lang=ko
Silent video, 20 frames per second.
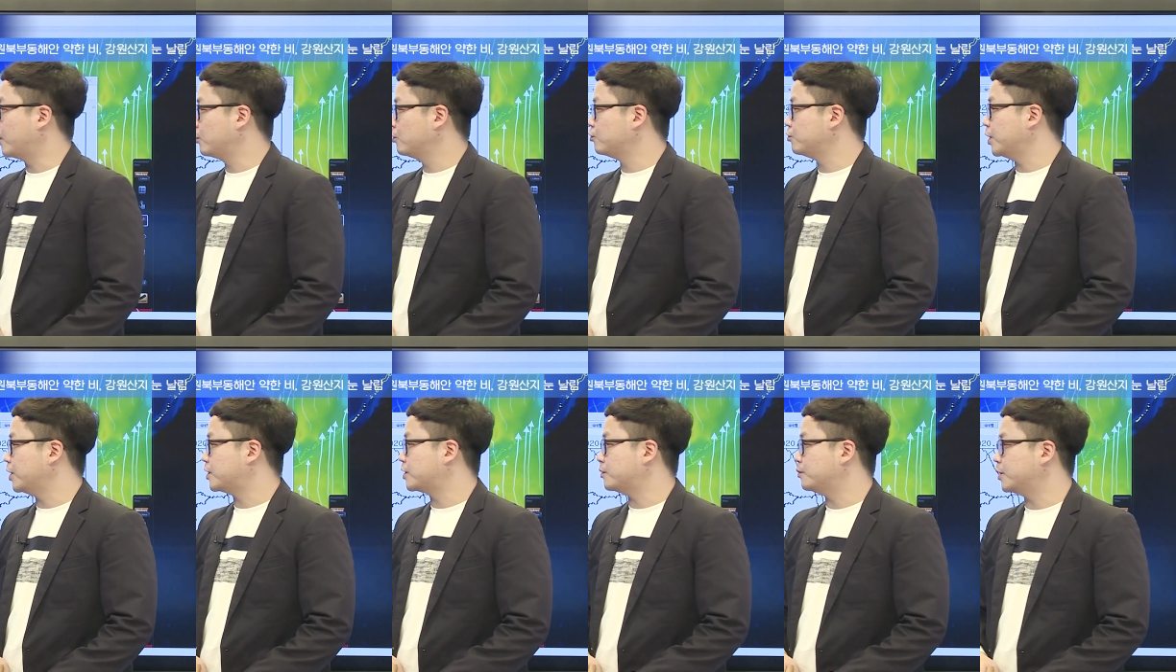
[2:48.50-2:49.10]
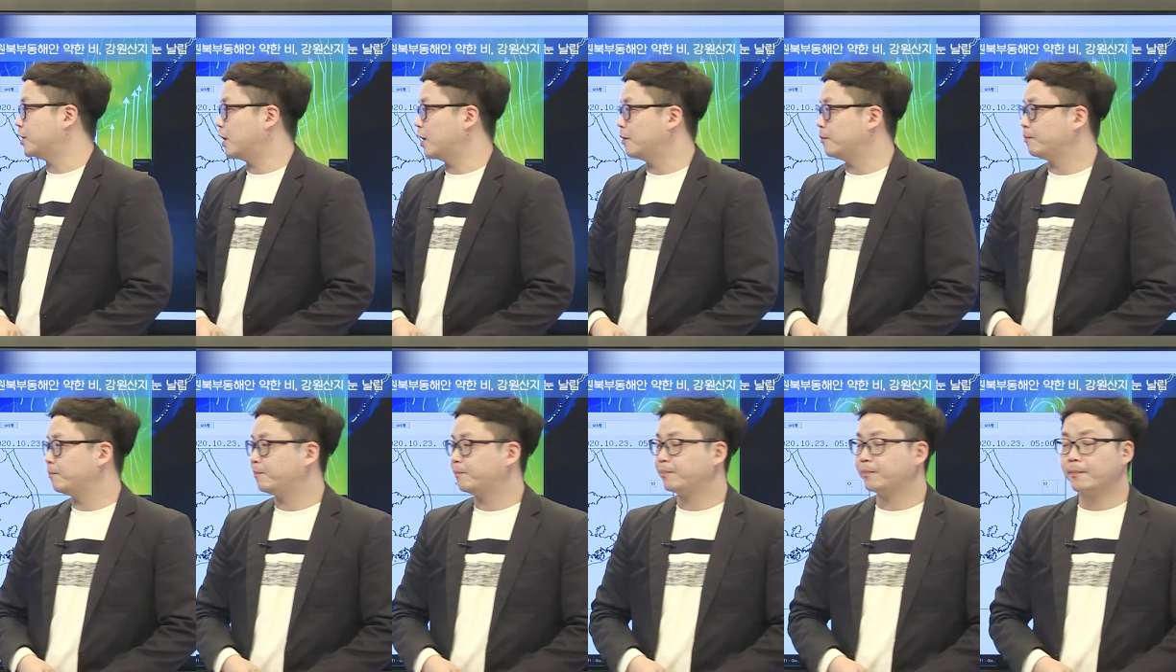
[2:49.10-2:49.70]
발효 중에 있습니다.
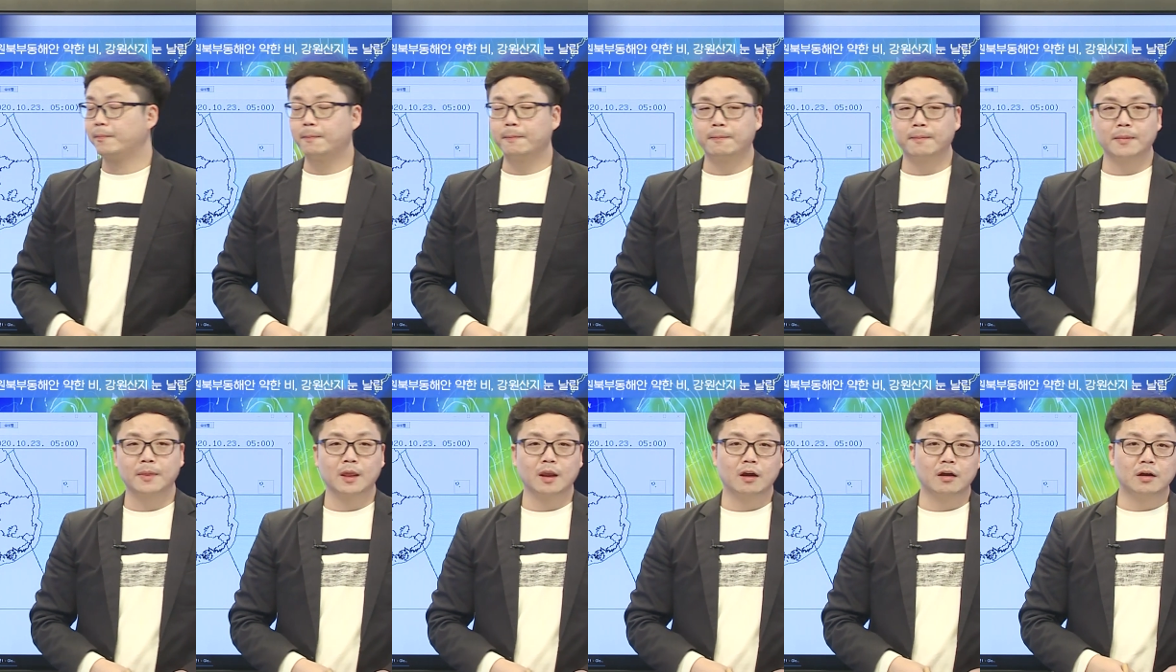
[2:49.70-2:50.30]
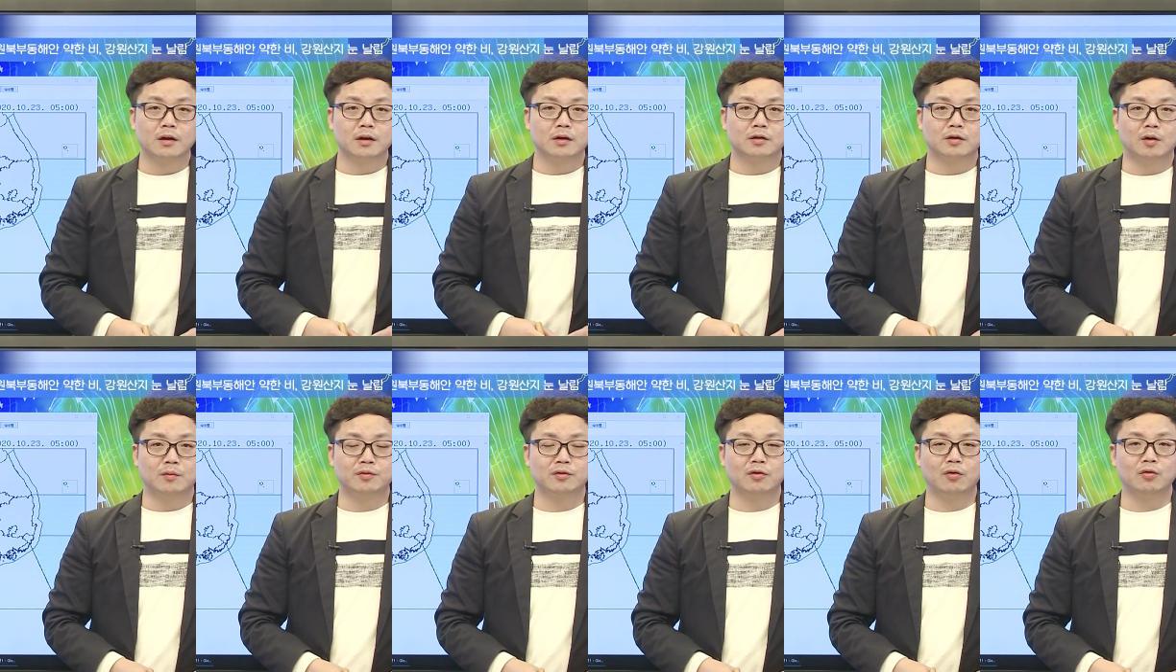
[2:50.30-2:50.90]

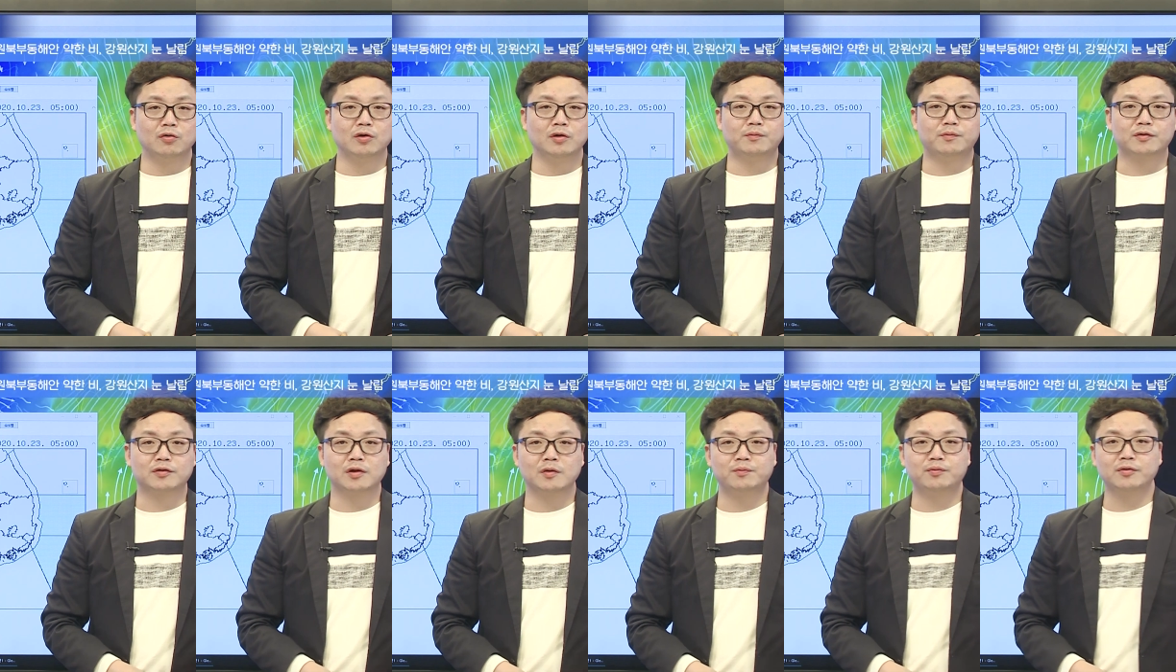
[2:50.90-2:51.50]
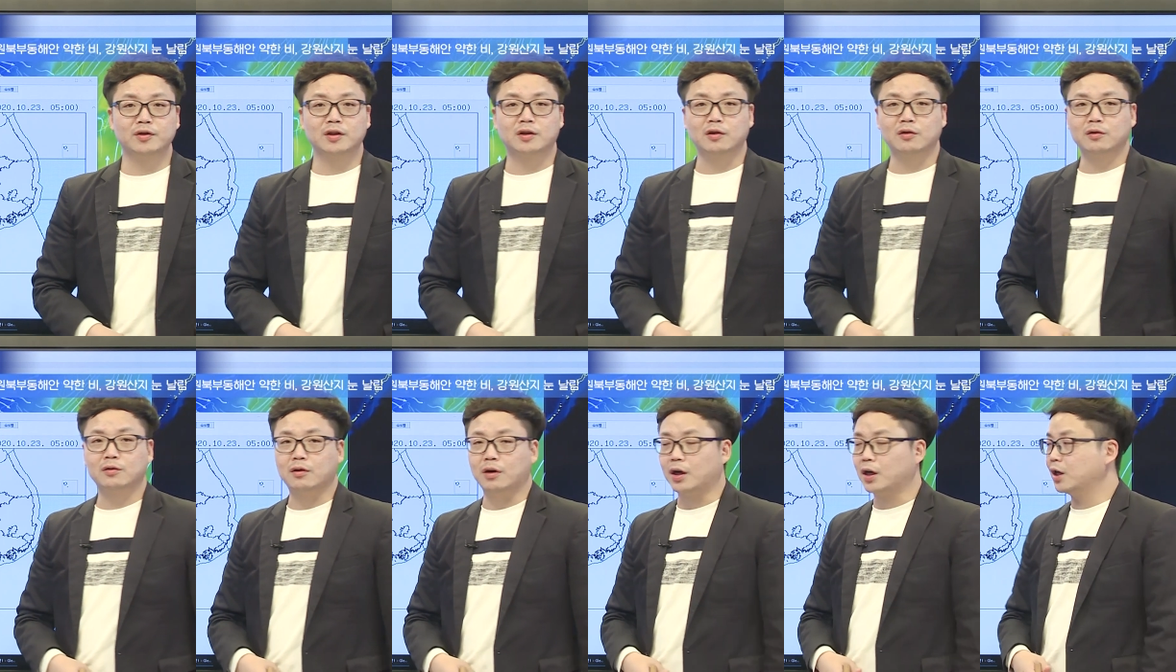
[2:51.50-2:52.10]
더불어 오늘 북서풍이
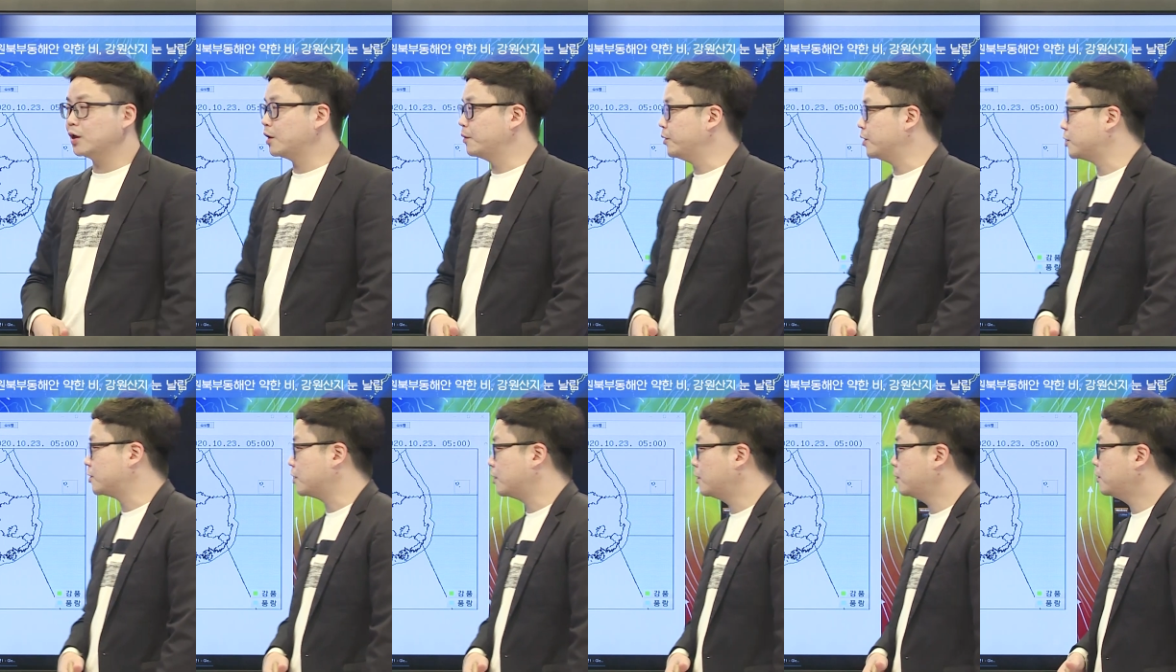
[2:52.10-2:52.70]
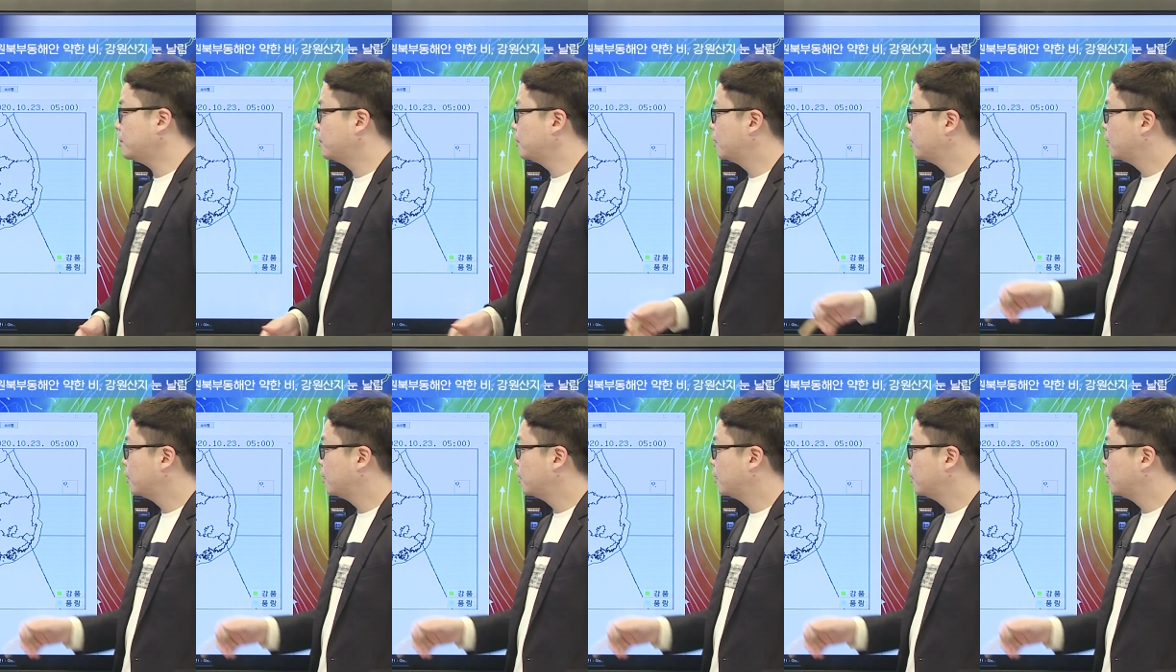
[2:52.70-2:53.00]
더욱 강화되면서